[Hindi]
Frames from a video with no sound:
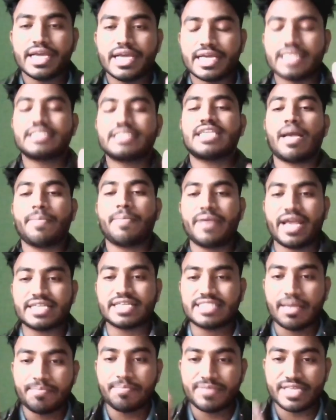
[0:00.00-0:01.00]
जिससे आपने
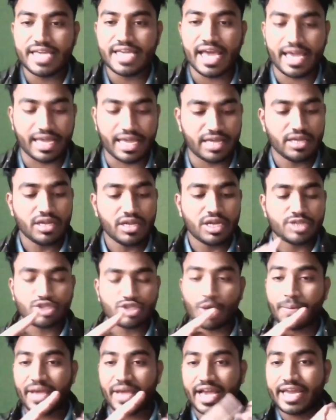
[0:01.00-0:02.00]
एग्जाम दिया है तो
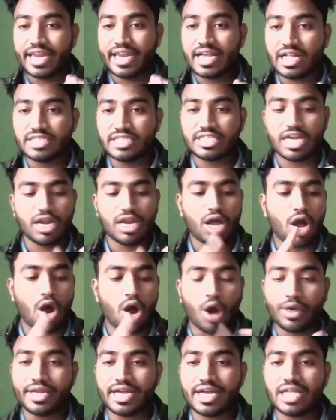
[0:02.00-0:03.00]
आप एग्रीकल्चर
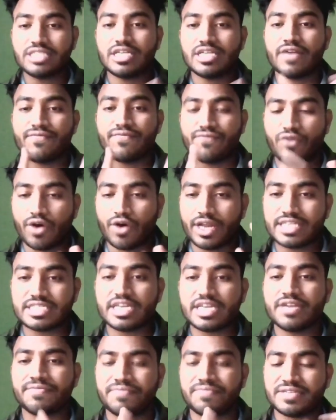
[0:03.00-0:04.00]
हॉर्टिकल्चर
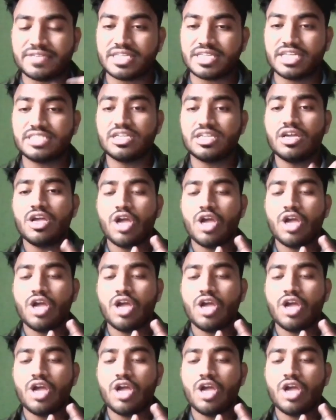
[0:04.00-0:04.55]
फॉरेस्ट्री फिशरीज